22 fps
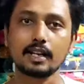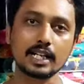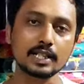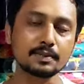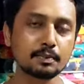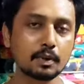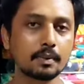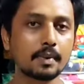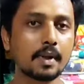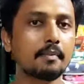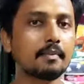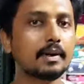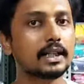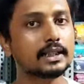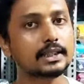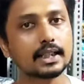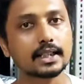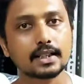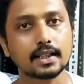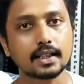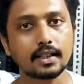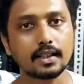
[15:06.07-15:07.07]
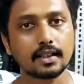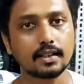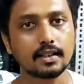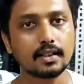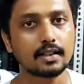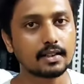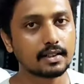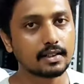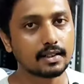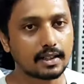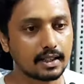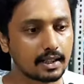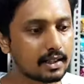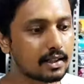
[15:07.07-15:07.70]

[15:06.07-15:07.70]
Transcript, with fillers: है ट्रांसपोर्ट में ही माल जाता है हम्म।